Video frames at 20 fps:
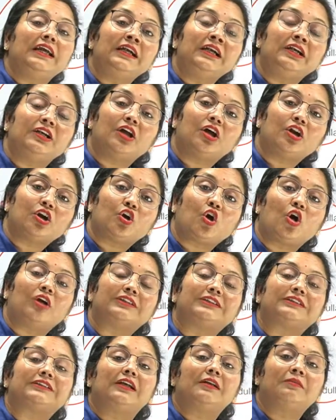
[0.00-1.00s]

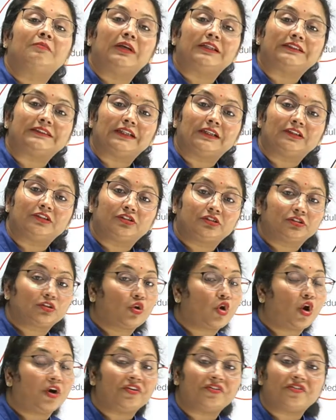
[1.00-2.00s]
इंटरकॉस्टल मसल्स
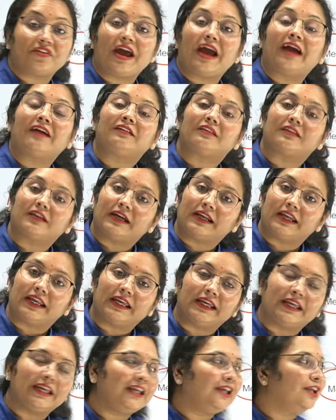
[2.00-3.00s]
कॉन्ट्रैक्ट
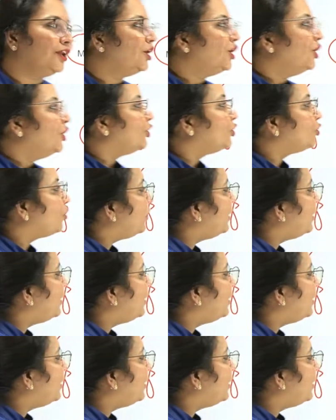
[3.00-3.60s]
करेंगी तो